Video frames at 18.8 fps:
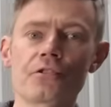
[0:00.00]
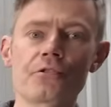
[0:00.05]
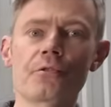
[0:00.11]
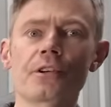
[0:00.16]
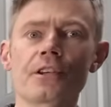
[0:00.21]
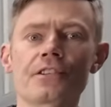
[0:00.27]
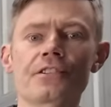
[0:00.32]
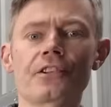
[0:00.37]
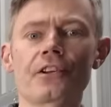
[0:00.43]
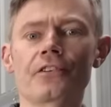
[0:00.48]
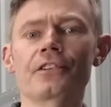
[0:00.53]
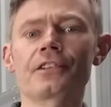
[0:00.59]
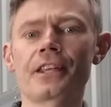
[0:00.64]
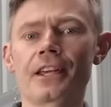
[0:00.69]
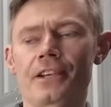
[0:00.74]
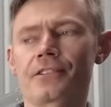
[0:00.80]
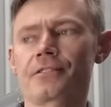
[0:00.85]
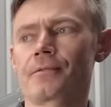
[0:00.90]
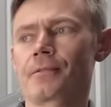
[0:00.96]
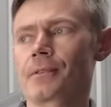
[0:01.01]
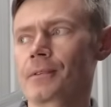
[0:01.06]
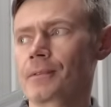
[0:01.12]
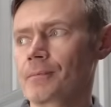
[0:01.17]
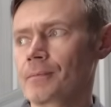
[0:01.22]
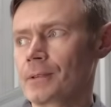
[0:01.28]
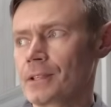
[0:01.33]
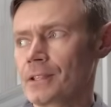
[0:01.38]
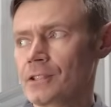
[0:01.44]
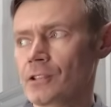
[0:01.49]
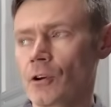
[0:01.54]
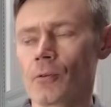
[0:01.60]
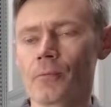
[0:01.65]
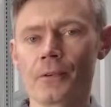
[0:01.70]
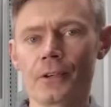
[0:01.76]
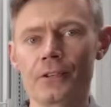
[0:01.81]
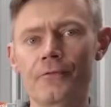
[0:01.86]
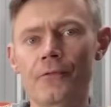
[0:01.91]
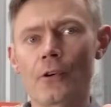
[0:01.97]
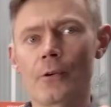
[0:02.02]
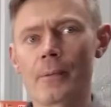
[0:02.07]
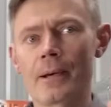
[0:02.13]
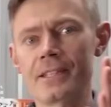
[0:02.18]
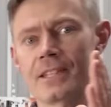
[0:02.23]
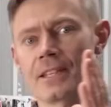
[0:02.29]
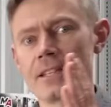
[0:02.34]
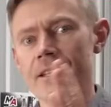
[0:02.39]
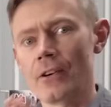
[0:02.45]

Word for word: z drugiej strony też są informacje